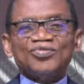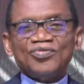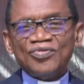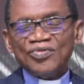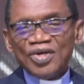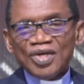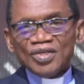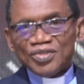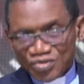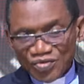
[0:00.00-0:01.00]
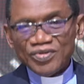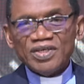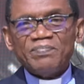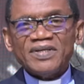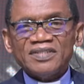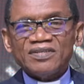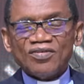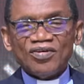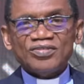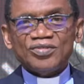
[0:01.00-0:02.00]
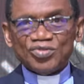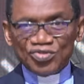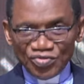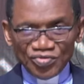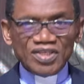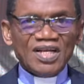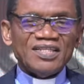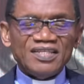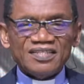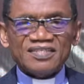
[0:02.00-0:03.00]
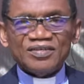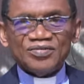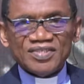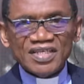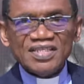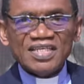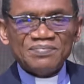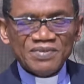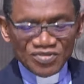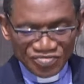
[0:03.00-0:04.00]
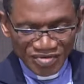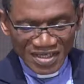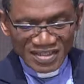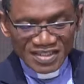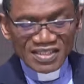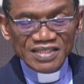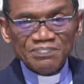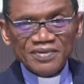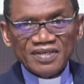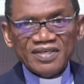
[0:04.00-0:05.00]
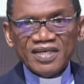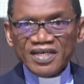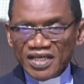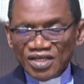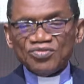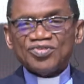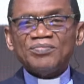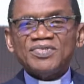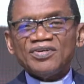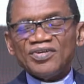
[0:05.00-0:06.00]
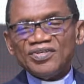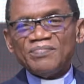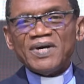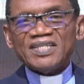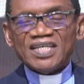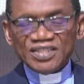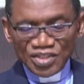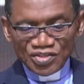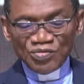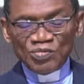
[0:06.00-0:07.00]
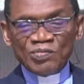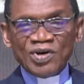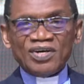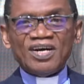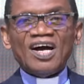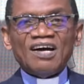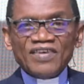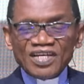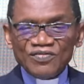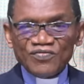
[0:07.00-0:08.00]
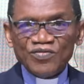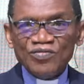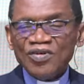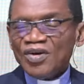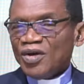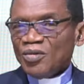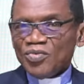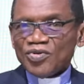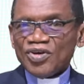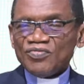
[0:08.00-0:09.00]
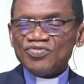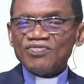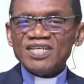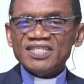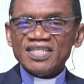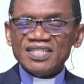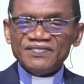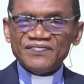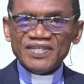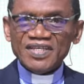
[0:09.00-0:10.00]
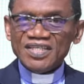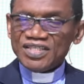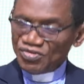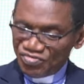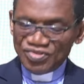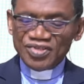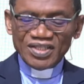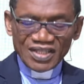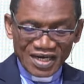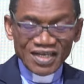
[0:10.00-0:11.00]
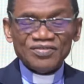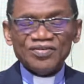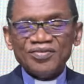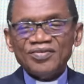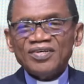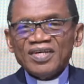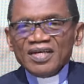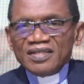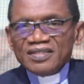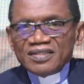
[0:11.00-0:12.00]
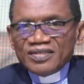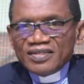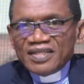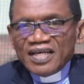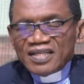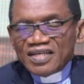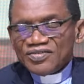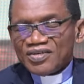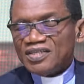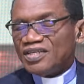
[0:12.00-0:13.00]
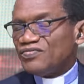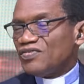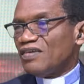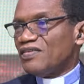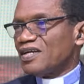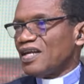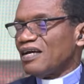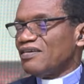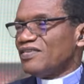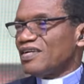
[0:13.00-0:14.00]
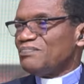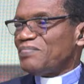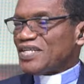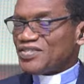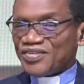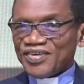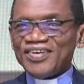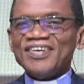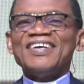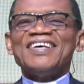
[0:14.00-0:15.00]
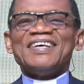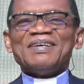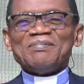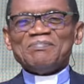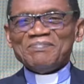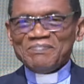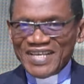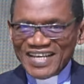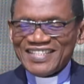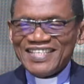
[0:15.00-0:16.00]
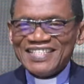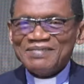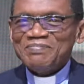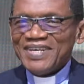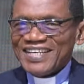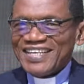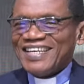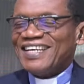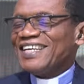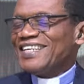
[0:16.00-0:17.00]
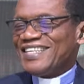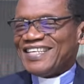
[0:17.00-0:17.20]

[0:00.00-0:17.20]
jour, jour de Pentecôte, jour de la descente du Saint-Esprit sur les disciples. Et nous sommes heureux de partager ce moment avec vous pour que vous soyez édifiés. Je suis très heureux d'être à ce rendez-vous avec la révérende pasteur Béatrice Becquet,